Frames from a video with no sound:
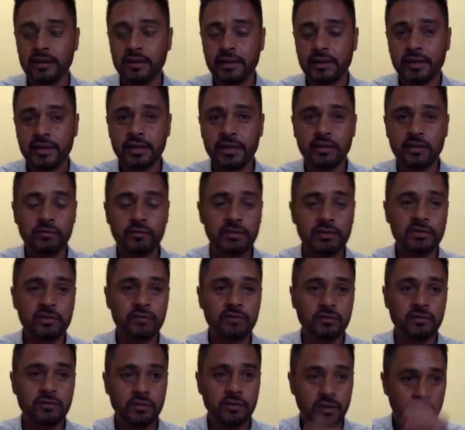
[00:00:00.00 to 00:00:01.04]
Eh, como ves
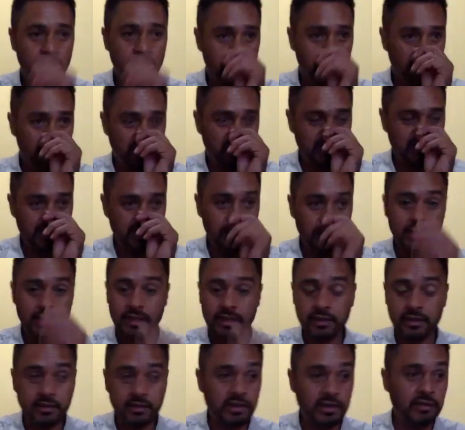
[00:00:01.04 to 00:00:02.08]
tú, pues sí,
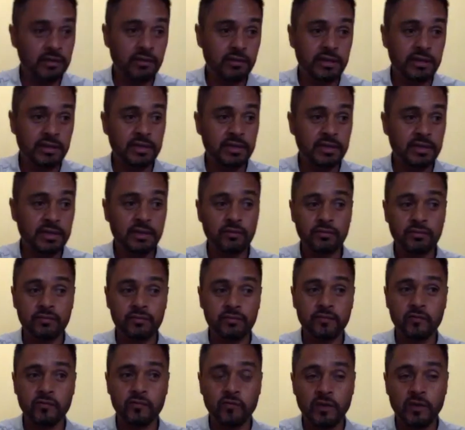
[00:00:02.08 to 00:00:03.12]
eh, es lo que te digo.
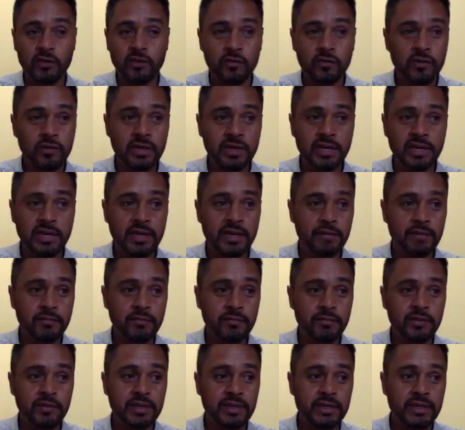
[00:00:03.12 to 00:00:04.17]
Cuando yo llegué a
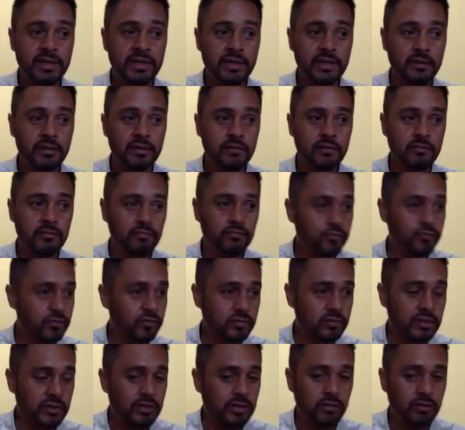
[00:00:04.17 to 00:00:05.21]
Monterrey, pues
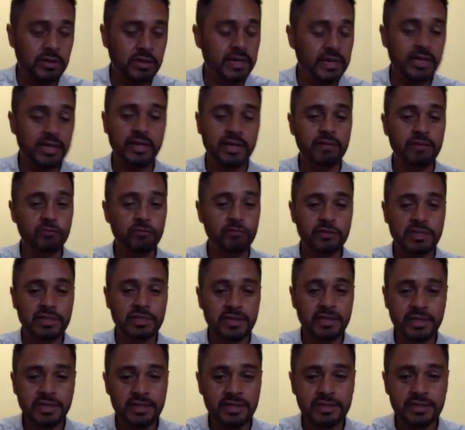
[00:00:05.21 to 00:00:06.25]
no creían en
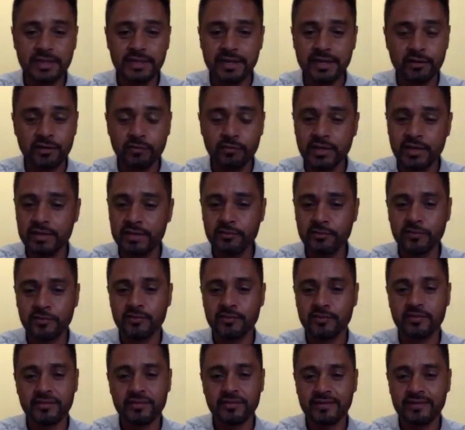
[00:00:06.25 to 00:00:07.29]
Bucetich, era lo mismo.